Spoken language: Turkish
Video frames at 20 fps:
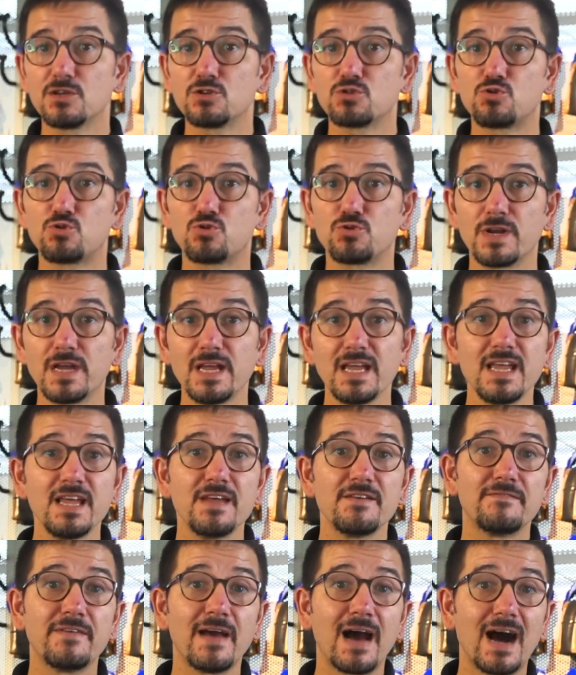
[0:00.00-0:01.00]
süre
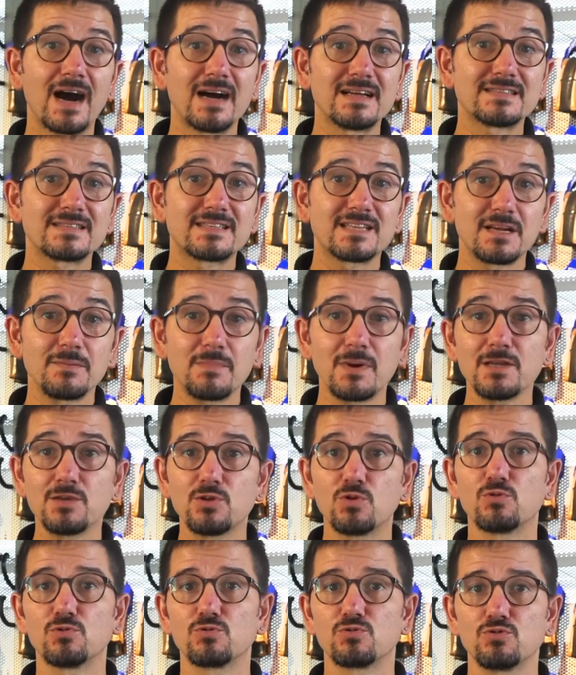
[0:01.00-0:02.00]
ve antrenman
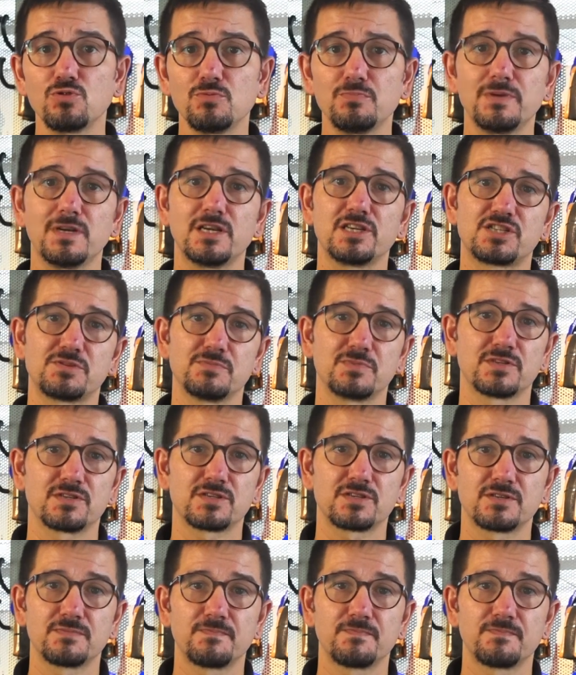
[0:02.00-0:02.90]
yoğunluğunun birleşimidir.